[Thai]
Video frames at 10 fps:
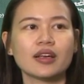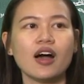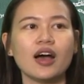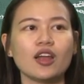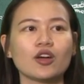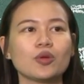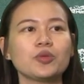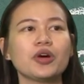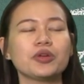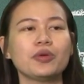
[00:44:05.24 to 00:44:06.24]
ก็ ลองท
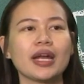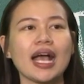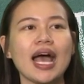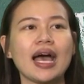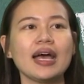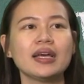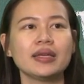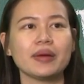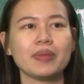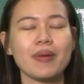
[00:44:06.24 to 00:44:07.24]
บทวนดูนะคะ
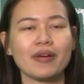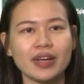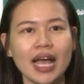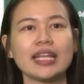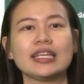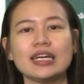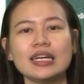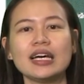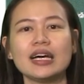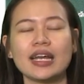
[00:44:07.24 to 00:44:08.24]
ยังมีแบบฝึกหัดอีกเย
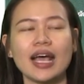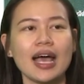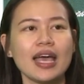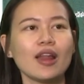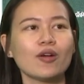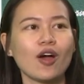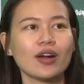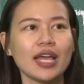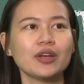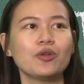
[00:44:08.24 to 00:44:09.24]
อะเลยนะคะ ให้เราล
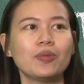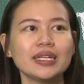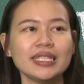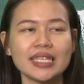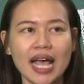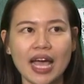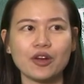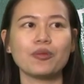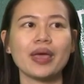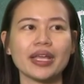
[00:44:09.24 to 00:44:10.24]
องเล่นดูเพื่อที่จะหา
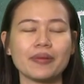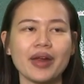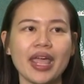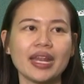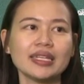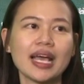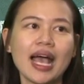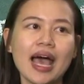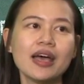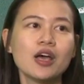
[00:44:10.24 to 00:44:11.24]
โดเมนกับเรน
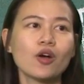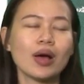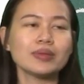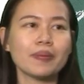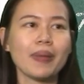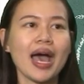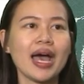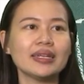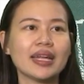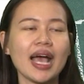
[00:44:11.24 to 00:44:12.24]
นะคะ ความสัม
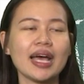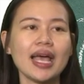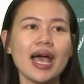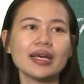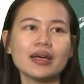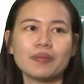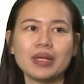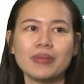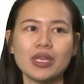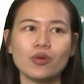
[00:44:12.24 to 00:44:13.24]
พันธ์นะคะ ถ้าเกิด
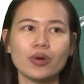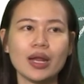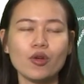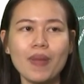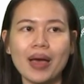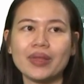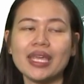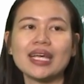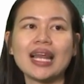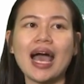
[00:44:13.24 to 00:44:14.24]
มันมีอยู่ในรูปแบบ
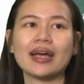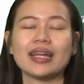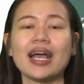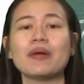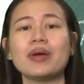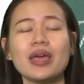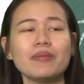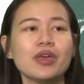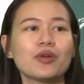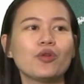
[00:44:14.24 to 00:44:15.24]
นี้อีกล่ะ นะคะ ไม่ได้
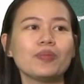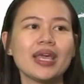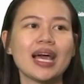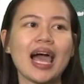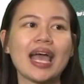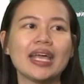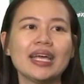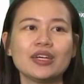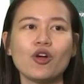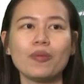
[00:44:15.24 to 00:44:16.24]
มีรูทมีอะไร
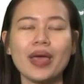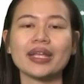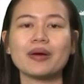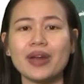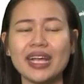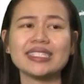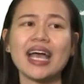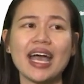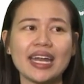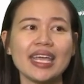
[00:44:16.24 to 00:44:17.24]
โดเมนกับเรน
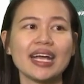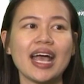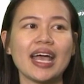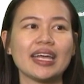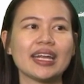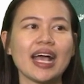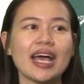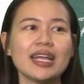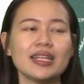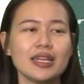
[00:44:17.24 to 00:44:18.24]
จะหาได้ยังไงนะ
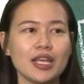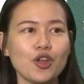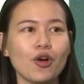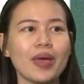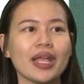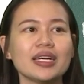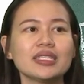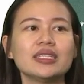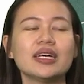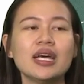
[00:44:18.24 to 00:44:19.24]
คะ ในที่นี้โดเมนก็
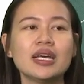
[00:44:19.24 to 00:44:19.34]
คือ